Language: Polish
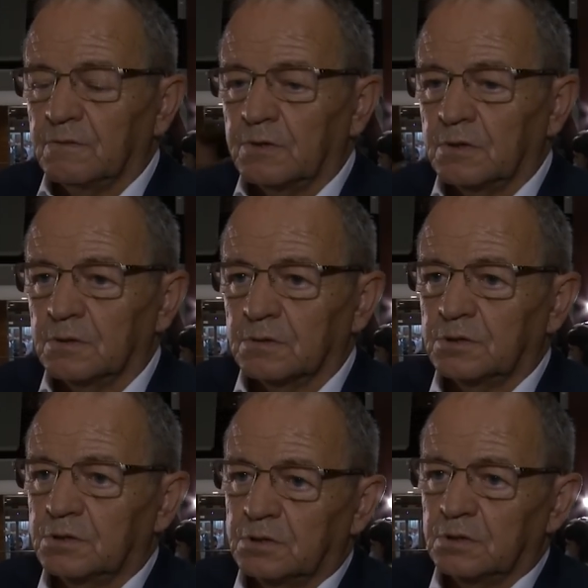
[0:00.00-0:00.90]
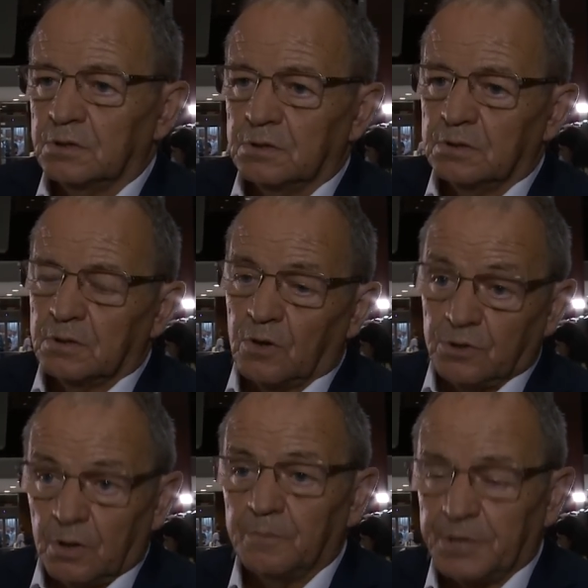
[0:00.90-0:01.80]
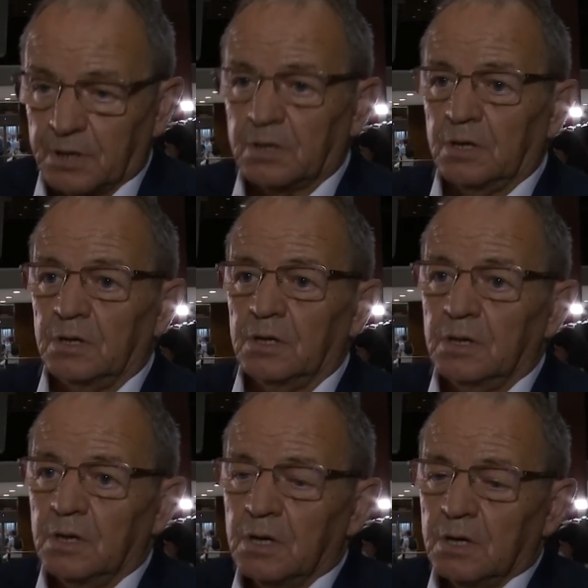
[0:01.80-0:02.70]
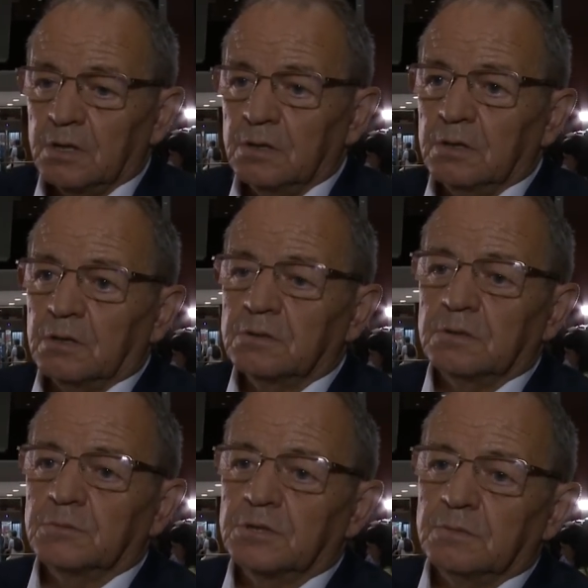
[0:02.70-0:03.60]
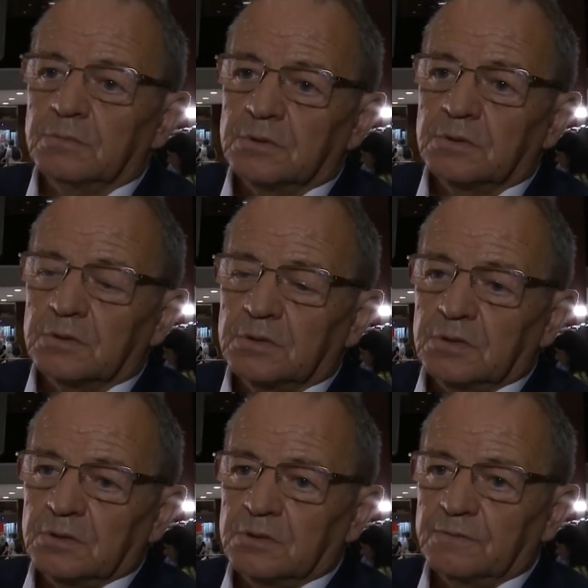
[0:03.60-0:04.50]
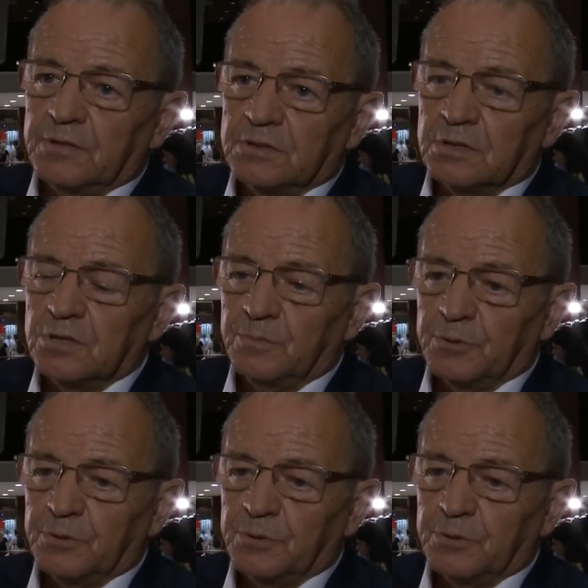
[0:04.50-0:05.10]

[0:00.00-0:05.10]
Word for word: o wolności i o piekle i o tym, żeby to się nigdy więcej nie